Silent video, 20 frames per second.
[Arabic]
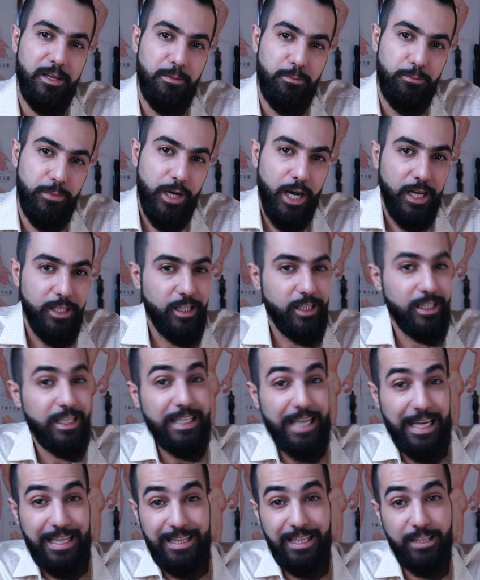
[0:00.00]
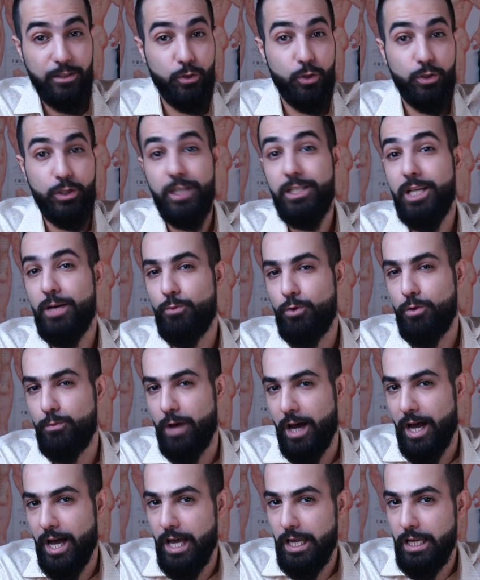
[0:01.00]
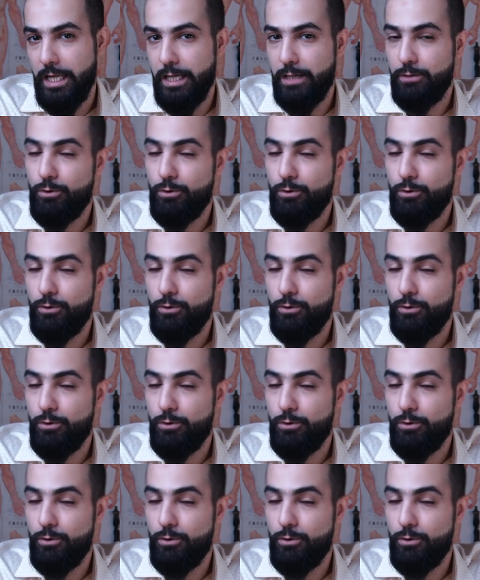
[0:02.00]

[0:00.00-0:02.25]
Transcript: بقدر الكد تكتسب المعالي